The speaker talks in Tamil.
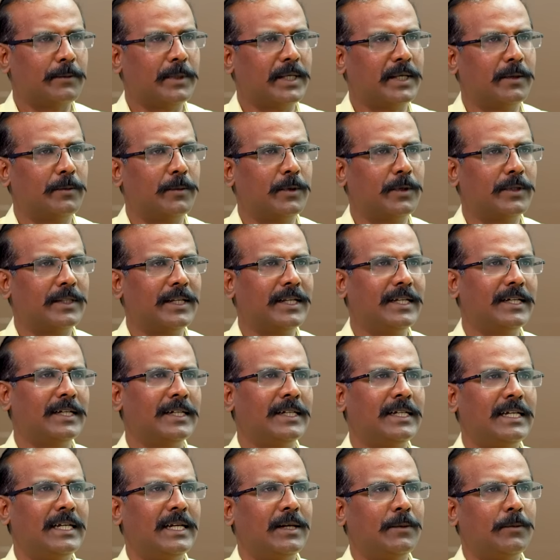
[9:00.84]
ஆரம்பிக்கும் போது தான்
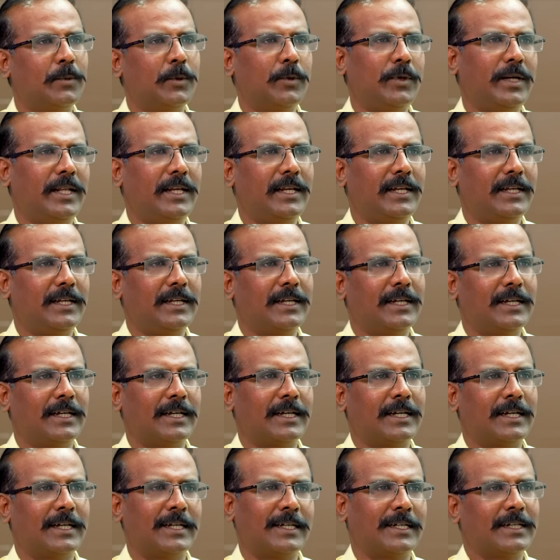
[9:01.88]
பூண்டி
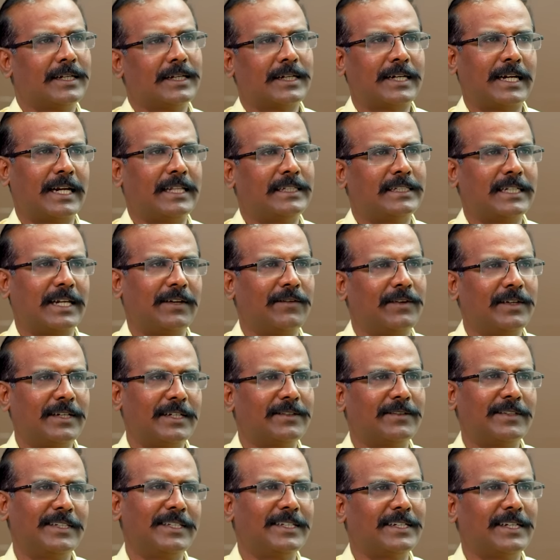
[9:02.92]

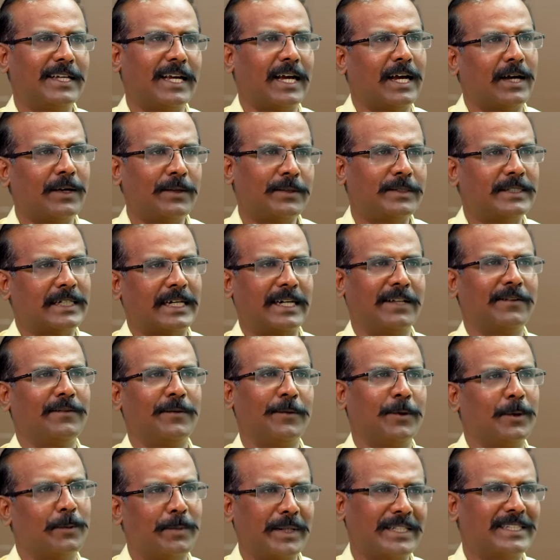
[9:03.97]
கலைச்செல்வனுக்கு வந்து சண்டை
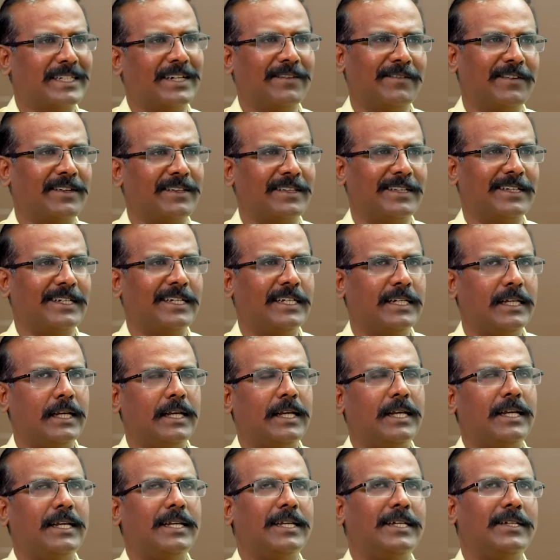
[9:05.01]
ஒரு பிரச்சனை வருது
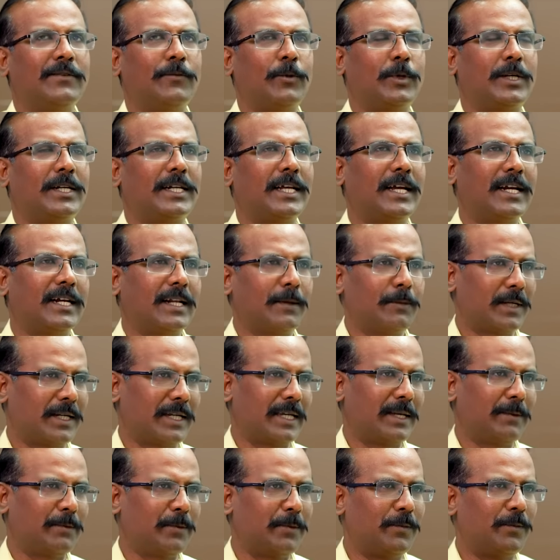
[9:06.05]
விட்டால்
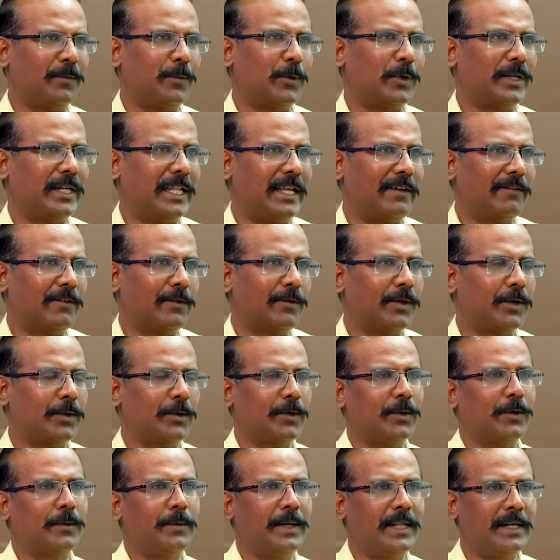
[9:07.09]
நமக்கே போட்டி அவர்
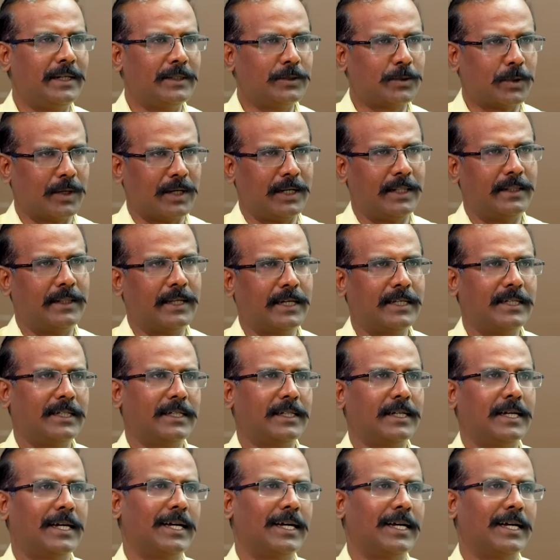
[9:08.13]
வரும் அப்படின்னு சொல்லி தான்